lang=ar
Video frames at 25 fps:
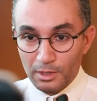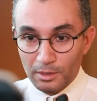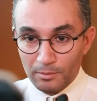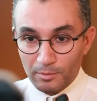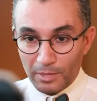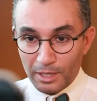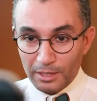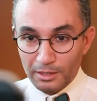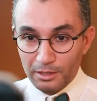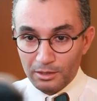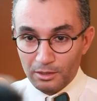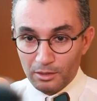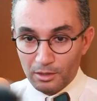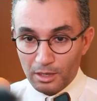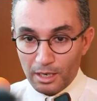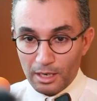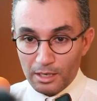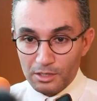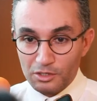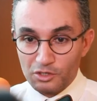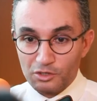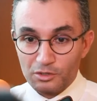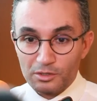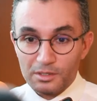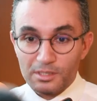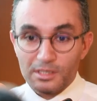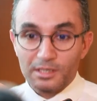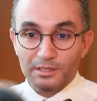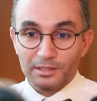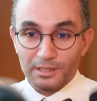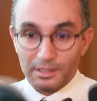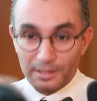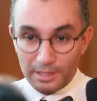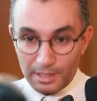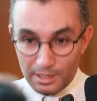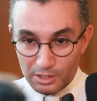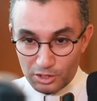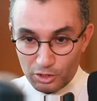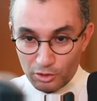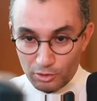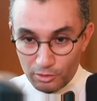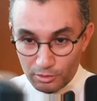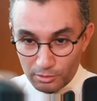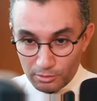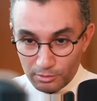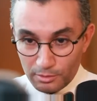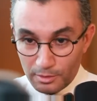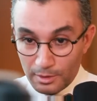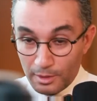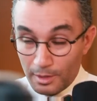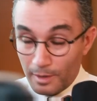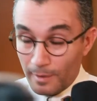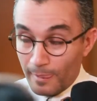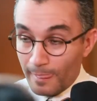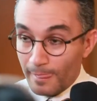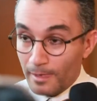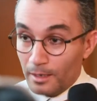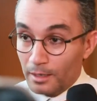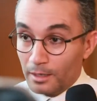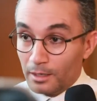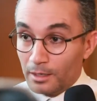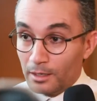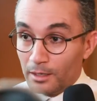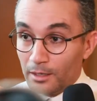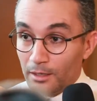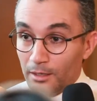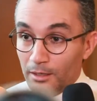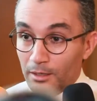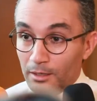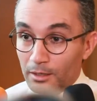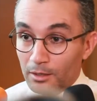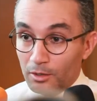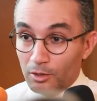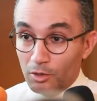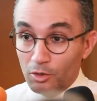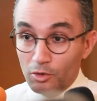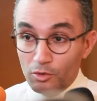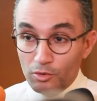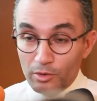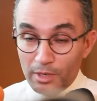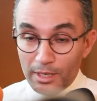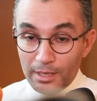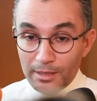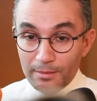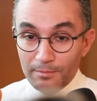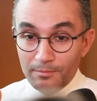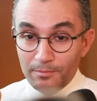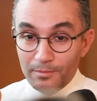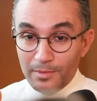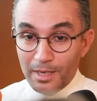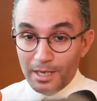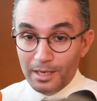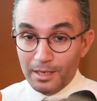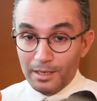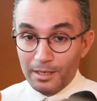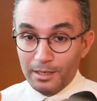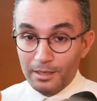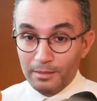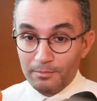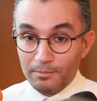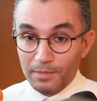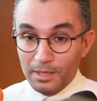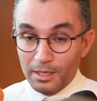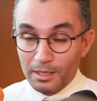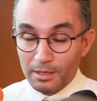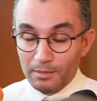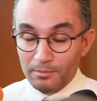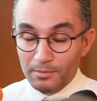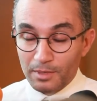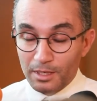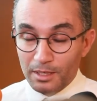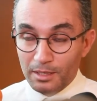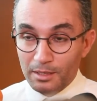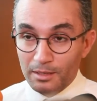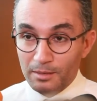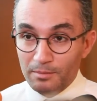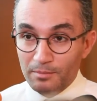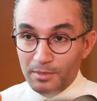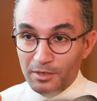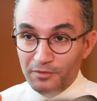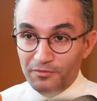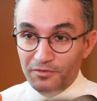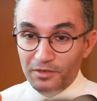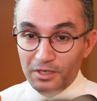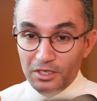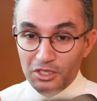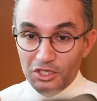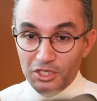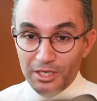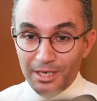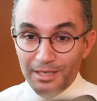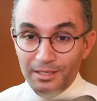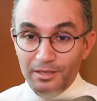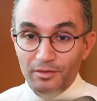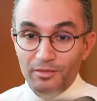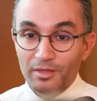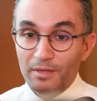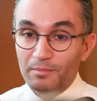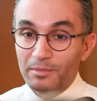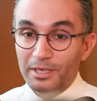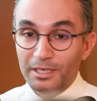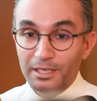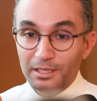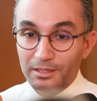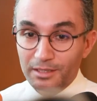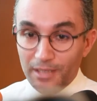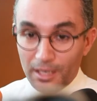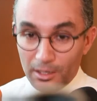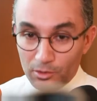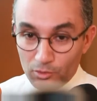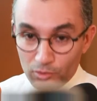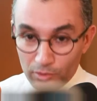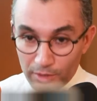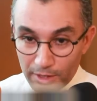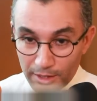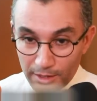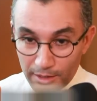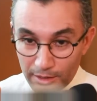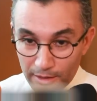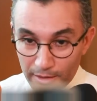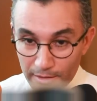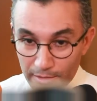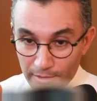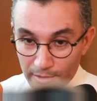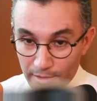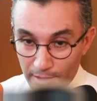معناها أجر ستة أشهر هو ما ما ما ما فيهش يعني ضمانات قانونيه